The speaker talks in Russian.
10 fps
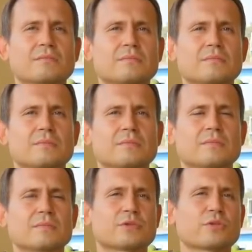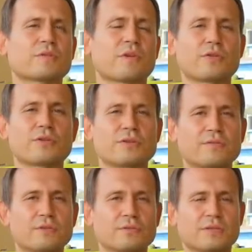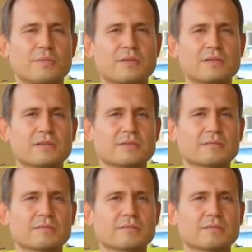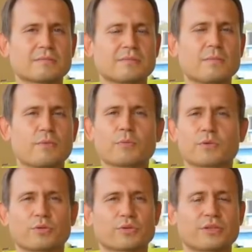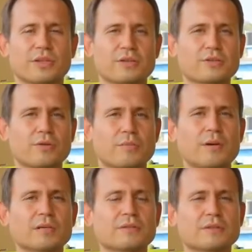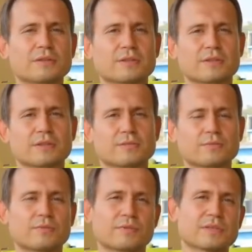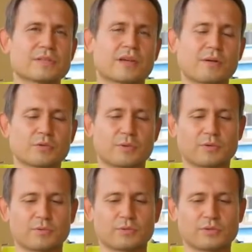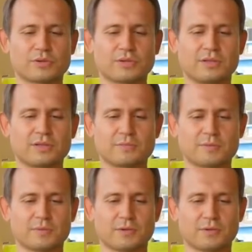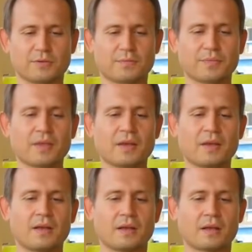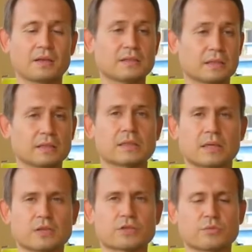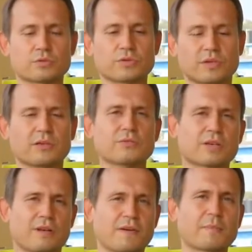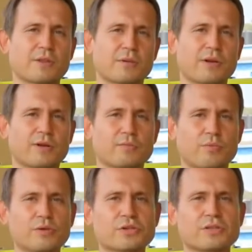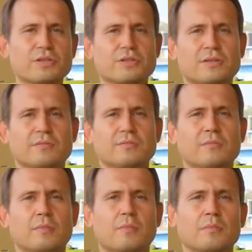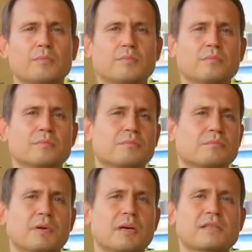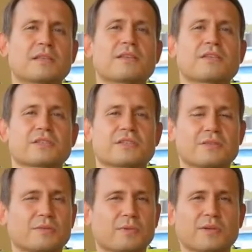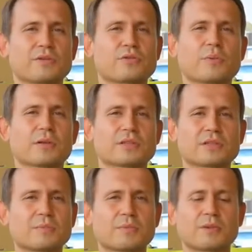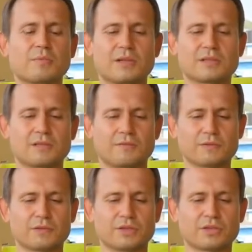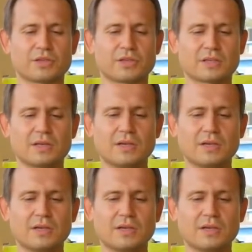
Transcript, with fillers: э, что-то в районе 90 мест, не помню точно, не хочу обманывать. Э, ну, если кому-то потом будет очень интересно, посмотрю. А, и, соответственно, каждому нужно кинуть. Кафе потребляют больше, там магазин одежды, например, ничего практически не потребляет, телефон заряжает.